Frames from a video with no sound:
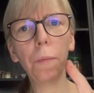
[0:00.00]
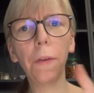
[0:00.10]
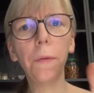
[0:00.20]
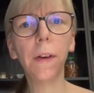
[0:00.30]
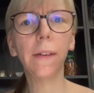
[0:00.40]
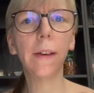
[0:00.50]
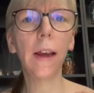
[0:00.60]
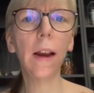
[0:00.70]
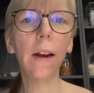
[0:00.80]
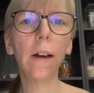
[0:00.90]
wenn wir
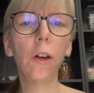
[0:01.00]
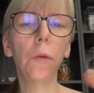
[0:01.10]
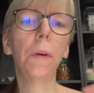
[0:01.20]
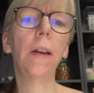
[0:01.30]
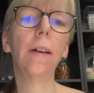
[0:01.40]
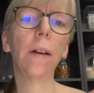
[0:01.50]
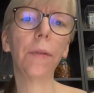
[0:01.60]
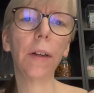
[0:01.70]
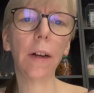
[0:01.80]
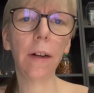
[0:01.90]
sehr lange über den Tag
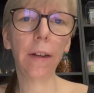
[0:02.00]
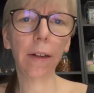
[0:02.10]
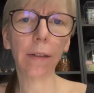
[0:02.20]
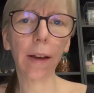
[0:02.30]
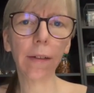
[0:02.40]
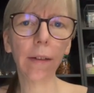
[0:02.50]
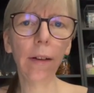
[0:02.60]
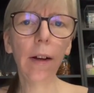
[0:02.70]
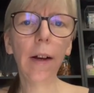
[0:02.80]
verteilt nichts essen.